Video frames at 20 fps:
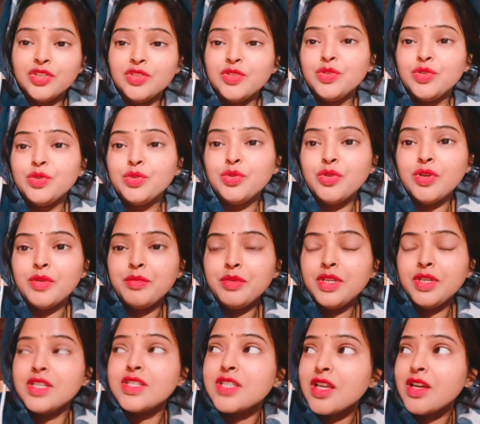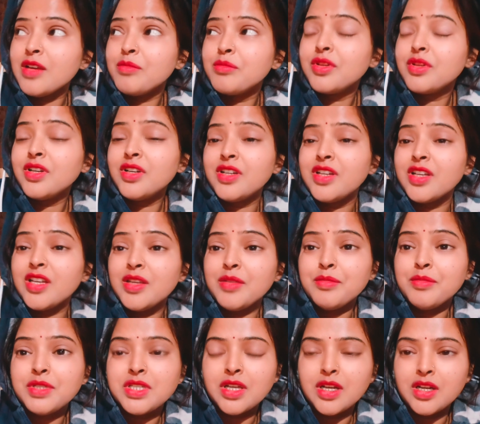तो अभी है शाम का टाइम
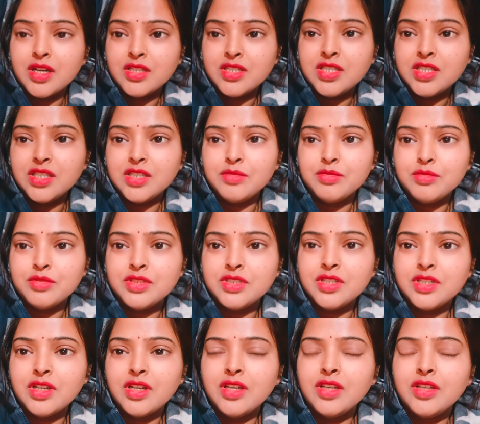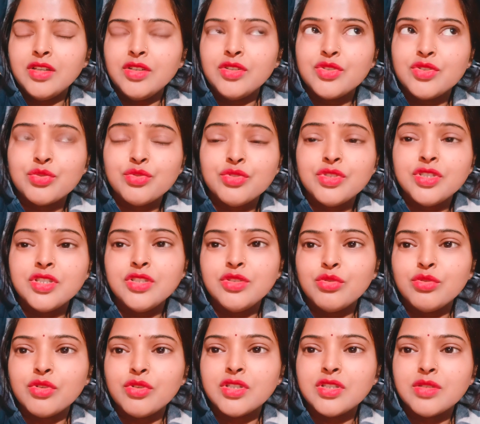साढ़े छः बज रहा है सोची कि
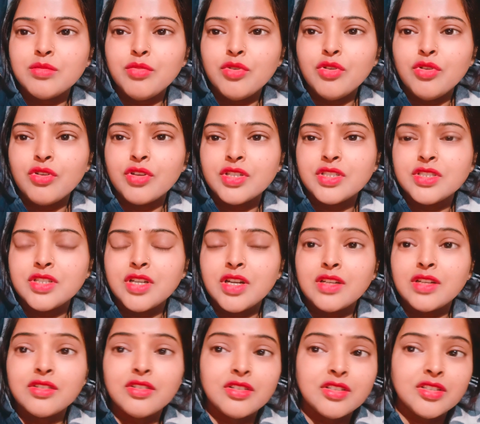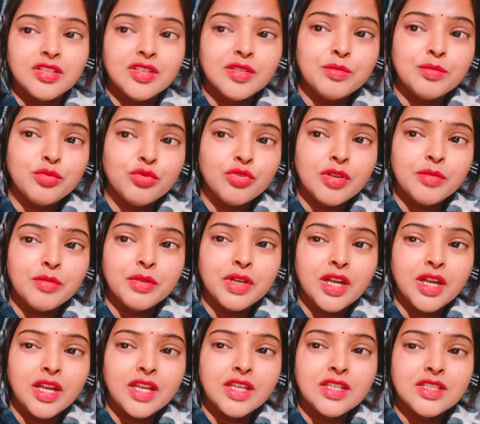थोड़ा सा ब्लॉग स्टार्ट करते हैं पूरा मेरा
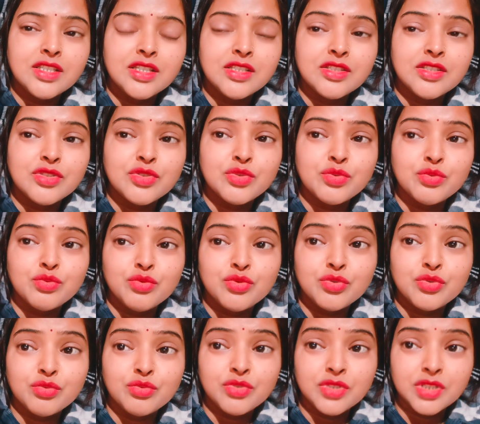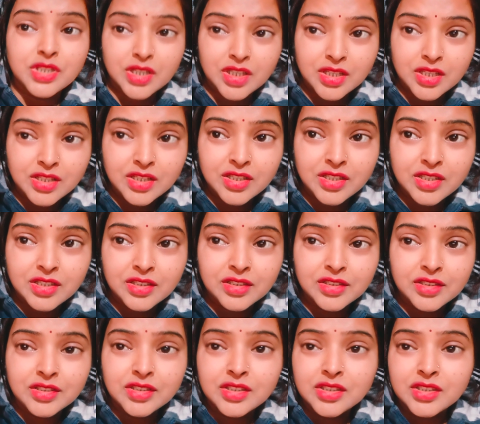आई से ऐसे सूज सूज गया देखिए
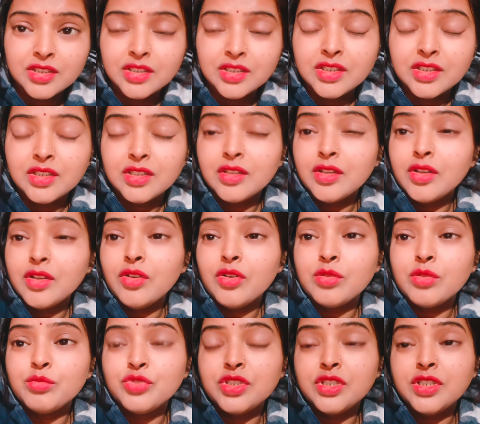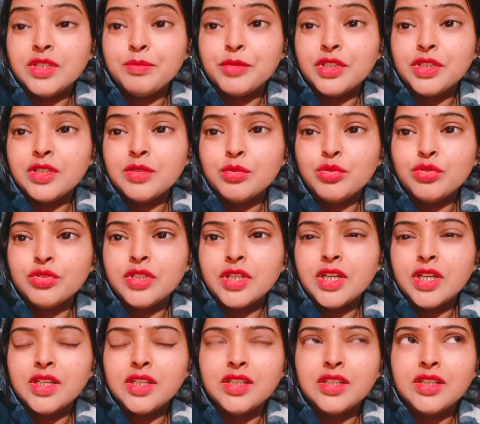और मुझे मतलब होता
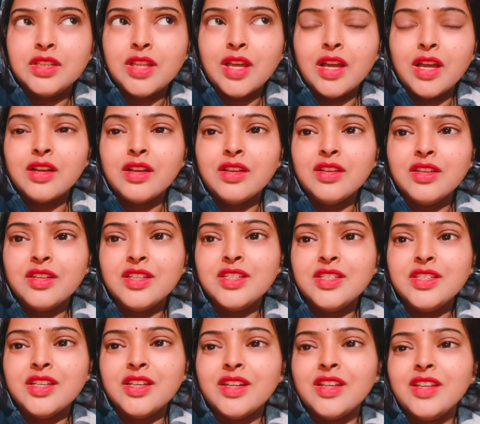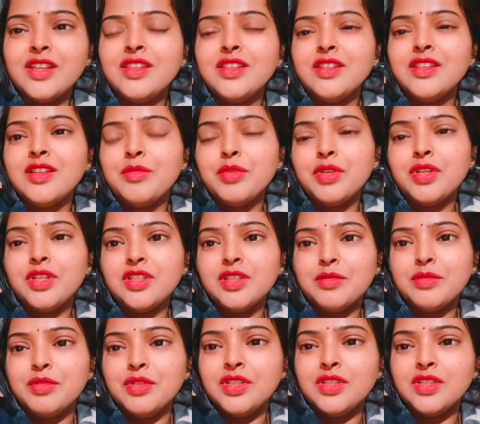है ना कि ताका नहीं जा रहा है इतना मेरा
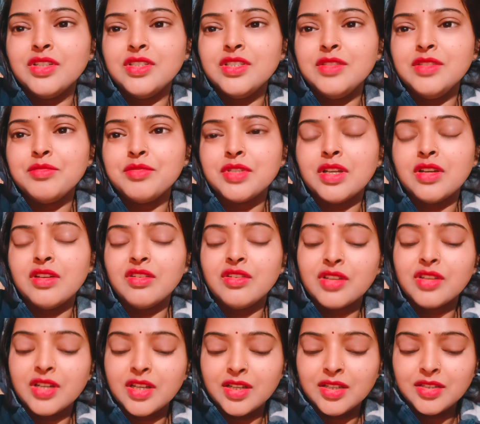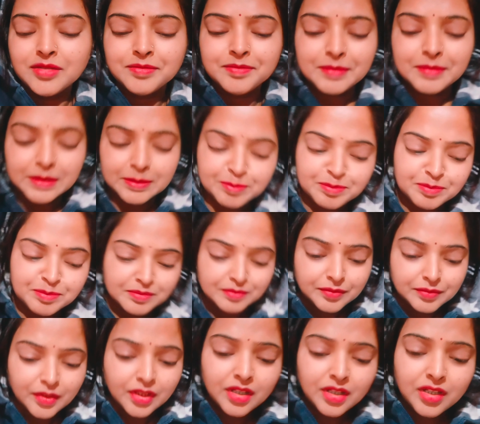तबीयत अजीब सा लग रहा
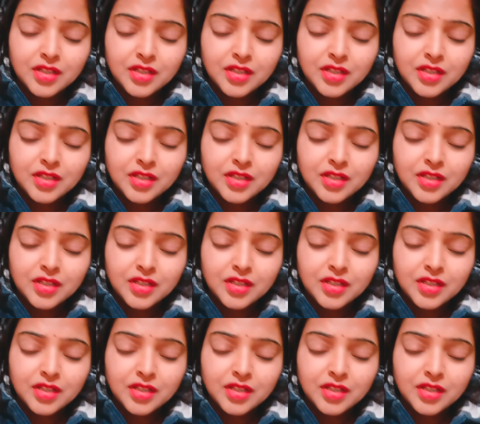है